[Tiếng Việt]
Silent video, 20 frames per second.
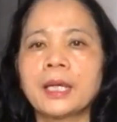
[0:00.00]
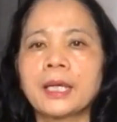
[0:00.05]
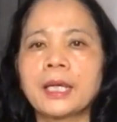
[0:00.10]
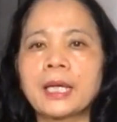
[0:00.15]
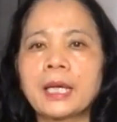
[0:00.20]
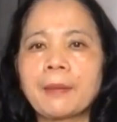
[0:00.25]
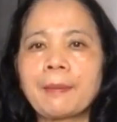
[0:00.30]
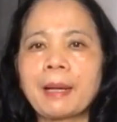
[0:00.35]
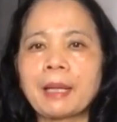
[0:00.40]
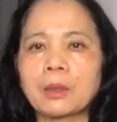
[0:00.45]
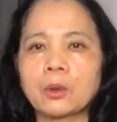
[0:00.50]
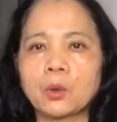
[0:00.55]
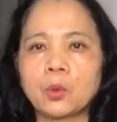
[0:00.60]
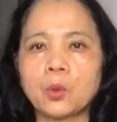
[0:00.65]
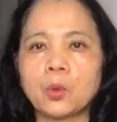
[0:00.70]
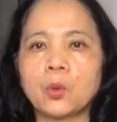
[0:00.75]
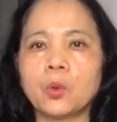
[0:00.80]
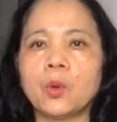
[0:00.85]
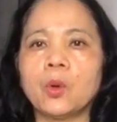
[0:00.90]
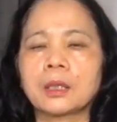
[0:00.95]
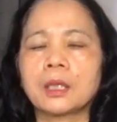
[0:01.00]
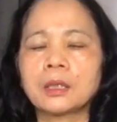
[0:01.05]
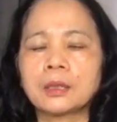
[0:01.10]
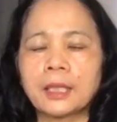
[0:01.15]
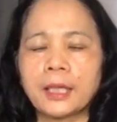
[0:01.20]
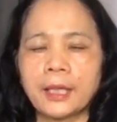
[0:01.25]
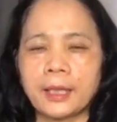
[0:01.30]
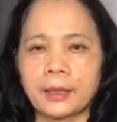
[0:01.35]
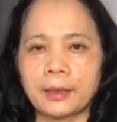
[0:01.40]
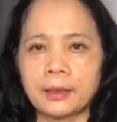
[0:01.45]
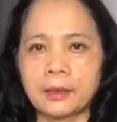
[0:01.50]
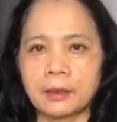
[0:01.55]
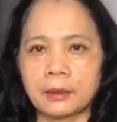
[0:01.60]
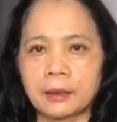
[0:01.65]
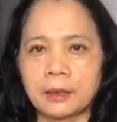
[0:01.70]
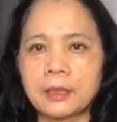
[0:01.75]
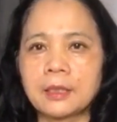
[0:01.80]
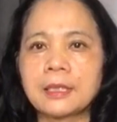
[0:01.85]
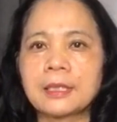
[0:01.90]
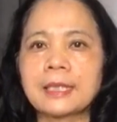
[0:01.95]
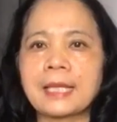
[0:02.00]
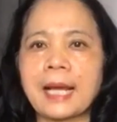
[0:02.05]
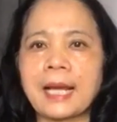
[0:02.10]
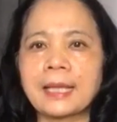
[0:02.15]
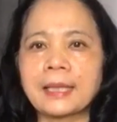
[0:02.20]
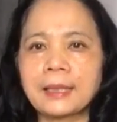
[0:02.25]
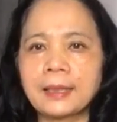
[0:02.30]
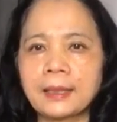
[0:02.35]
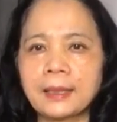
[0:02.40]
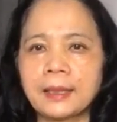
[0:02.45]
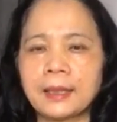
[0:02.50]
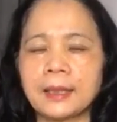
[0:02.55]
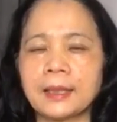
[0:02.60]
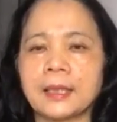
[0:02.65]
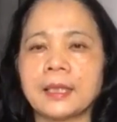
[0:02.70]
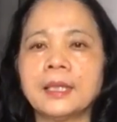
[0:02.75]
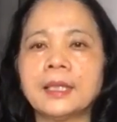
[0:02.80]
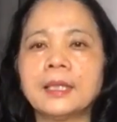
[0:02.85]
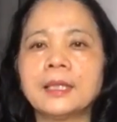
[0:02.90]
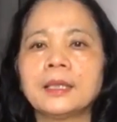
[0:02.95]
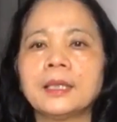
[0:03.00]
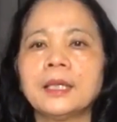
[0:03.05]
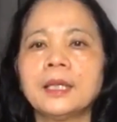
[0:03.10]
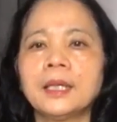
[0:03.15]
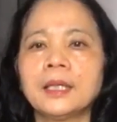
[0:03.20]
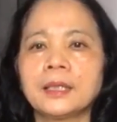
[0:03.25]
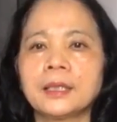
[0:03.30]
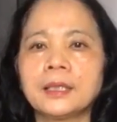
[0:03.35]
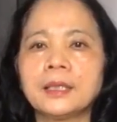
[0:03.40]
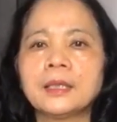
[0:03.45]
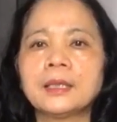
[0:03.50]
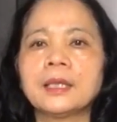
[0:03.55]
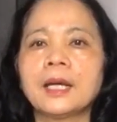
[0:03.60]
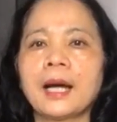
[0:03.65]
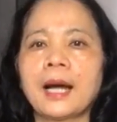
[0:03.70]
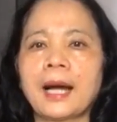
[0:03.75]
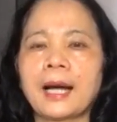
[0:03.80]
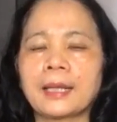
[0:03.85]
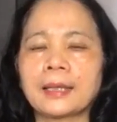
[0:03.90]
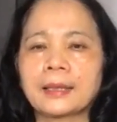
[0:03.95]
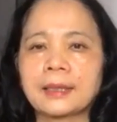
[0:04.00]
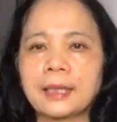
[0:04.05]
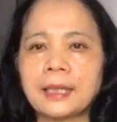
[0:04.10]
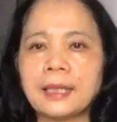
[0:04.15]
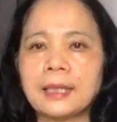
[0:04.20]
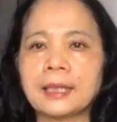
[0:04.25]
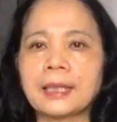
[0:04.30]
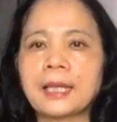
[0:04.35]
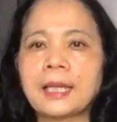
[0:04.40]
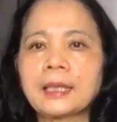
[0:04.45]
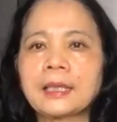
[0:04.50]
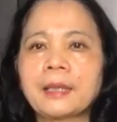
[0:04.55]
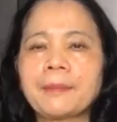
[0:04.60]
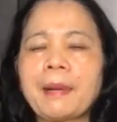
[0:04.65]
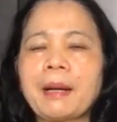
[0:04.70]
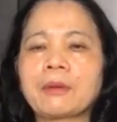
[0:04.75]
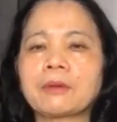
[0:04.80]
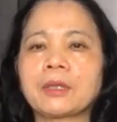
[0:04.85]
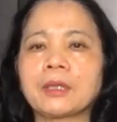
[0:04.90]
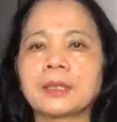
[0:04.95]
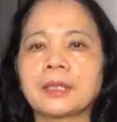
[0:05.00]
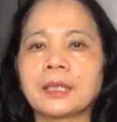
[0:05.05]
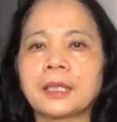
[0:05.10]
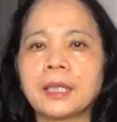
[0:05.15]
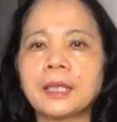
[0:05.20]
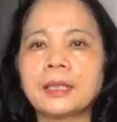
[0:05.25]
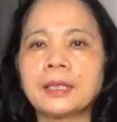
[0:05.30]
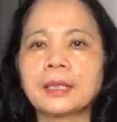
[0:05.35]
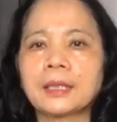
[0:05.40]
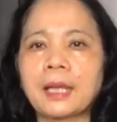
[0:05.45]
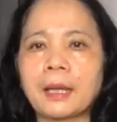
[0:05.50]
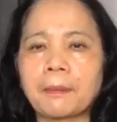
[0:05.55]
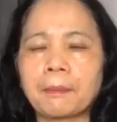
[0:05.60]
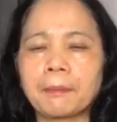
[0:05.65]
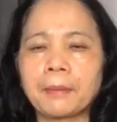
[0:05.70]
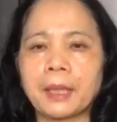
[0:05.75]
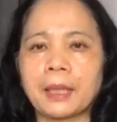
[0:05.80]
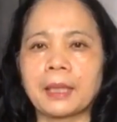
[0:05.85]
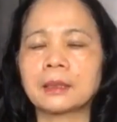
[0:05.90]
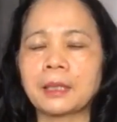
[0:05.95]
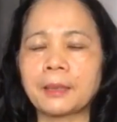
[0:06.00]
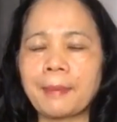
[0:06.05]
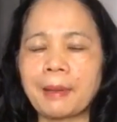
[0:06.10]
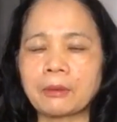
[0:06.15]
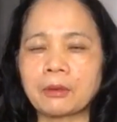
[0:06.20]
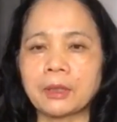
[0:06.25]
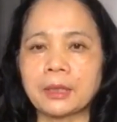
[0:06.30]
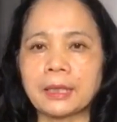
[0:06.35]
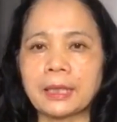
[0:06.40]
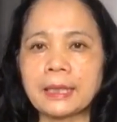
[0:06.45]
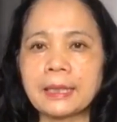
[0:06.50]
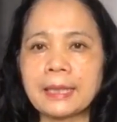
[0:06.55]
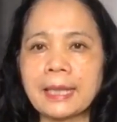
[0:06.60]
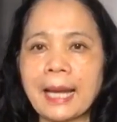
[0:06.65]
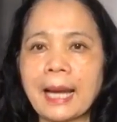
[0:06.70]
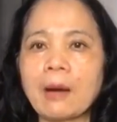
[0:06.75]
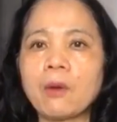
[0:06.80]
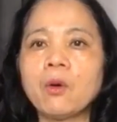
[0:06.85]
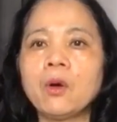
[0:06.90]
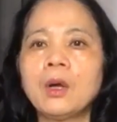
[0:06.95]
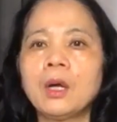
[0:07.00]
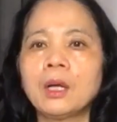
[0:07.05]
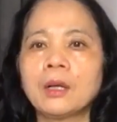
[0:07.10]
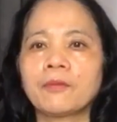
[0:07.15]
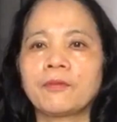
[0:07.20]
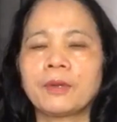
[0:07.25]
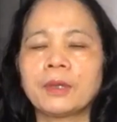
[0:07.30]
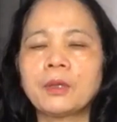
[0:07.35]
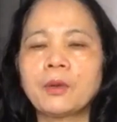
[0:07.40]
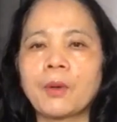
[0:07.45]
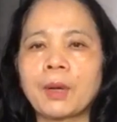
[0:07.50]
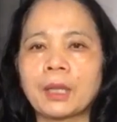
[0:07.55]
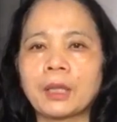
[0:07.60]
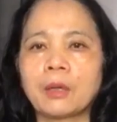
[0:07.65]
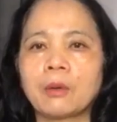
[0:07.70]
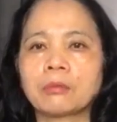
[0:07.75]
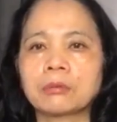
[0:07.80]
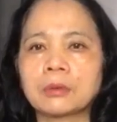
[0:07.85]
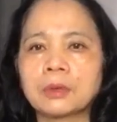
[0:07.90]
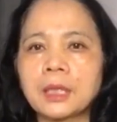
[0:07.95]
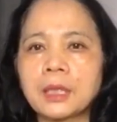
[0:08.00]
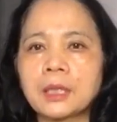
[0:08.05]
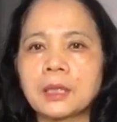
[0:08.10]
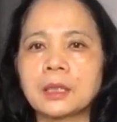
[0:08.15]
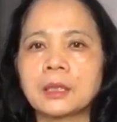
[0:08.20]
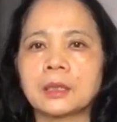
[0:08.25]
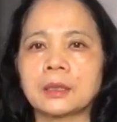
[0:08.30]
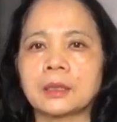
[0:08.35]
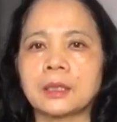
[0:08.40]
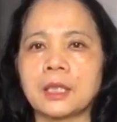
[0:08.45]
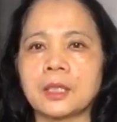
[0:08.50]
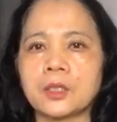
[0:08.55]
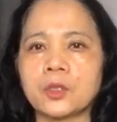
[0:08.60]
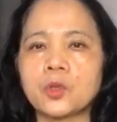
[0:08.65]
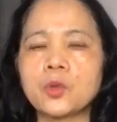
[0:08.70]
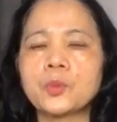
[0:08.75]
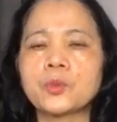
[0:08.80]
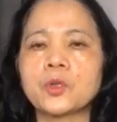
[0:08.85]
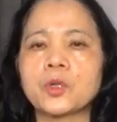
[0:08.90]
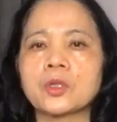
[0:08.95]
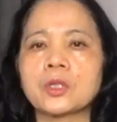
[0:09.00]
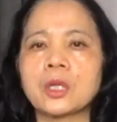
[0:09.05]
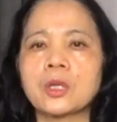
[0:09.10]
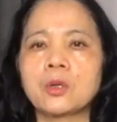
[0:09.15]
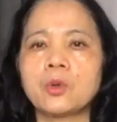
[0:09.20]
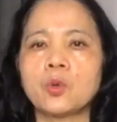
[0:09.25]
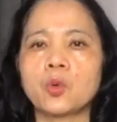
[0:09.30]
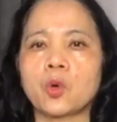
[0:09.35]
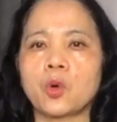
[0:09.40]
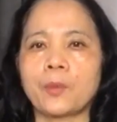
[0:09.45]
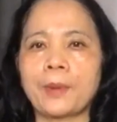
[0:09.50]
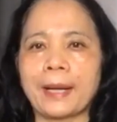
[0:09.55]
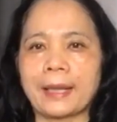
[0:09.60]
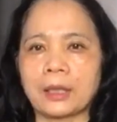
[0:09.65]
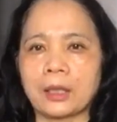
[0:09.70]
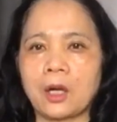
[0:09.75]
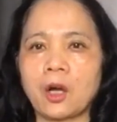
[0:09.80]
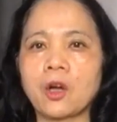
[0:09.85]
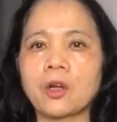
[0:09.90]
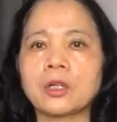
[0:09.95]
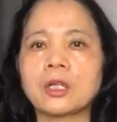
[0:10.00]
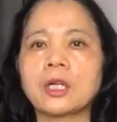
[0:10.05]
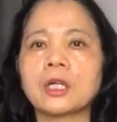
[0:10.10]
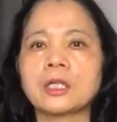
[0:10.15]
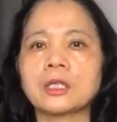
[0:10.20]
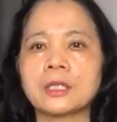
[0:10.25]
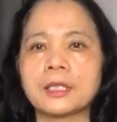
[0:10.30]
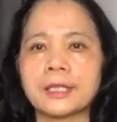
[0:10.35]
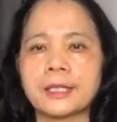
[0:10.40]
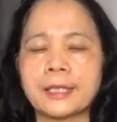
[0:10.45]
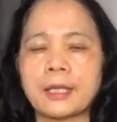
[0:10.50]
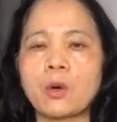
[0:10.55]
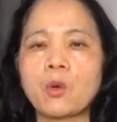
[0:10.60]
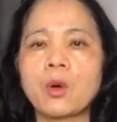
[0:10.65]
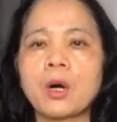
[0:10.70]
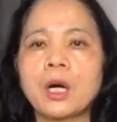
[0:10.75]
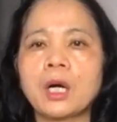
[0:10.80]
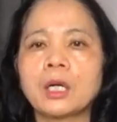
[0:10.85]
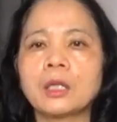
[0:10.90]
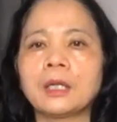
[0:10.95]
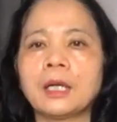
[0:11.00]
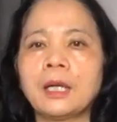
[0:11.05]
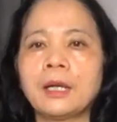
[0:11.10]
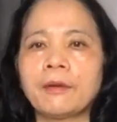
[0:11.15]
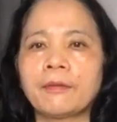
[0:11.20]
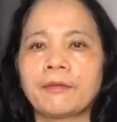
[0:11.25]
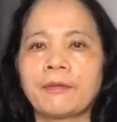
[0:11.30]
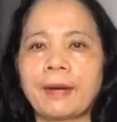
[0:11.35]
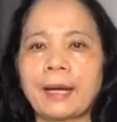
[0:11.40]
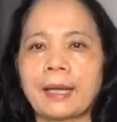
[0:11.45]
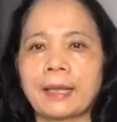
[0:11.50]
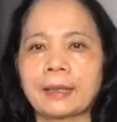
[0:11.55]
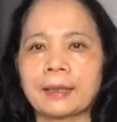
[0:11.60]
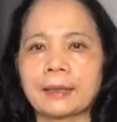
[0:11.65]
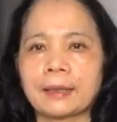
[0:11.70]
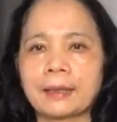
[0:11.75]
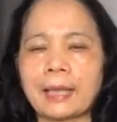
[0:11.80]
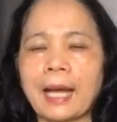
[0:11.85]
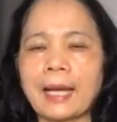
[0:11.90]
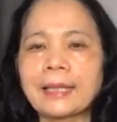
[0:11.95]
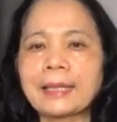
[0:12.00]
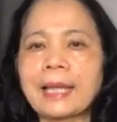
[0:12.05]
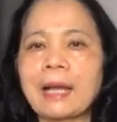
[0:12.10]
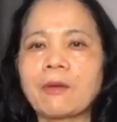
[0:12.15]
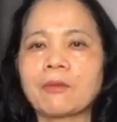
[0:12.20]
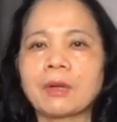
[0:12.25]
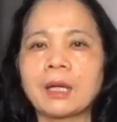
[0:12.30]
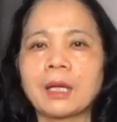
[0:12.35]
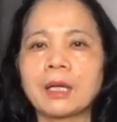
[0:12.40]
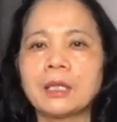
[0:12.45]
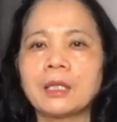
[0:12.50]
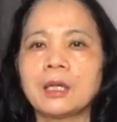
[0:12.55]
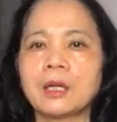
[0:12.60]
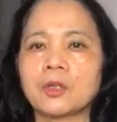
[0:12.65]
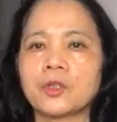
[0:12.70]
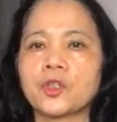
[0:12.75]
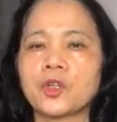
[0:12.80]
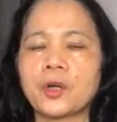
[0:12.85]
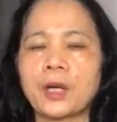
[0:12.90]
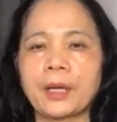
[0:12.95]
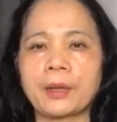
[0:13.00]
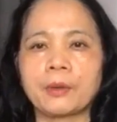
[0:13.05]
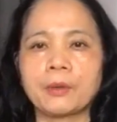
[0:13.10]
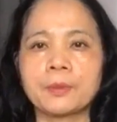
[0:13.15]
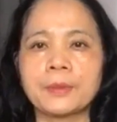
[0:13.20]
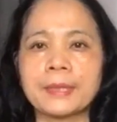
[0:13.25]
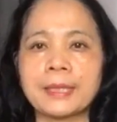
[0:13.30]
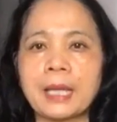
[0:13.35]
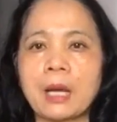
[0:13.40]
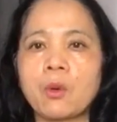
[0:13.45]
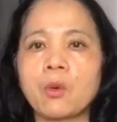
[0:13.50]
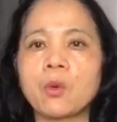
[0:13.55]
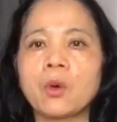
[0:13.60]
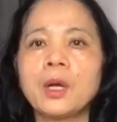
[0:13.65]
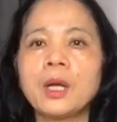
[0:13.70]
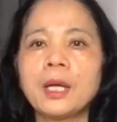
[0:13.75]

Khi các bạn ngủ, cơ thể được thư giãn, nghỉ ngơi, nhưng hàng tỷ các tế bào thần kinh, đặc biệt tế bào thần kinh não, vẫn hoạt động tích cực để giúp cho giấc ngủ của bạn ngon hơn, sâu hơn và tái tạo năng lượng cho ngày hôm sau.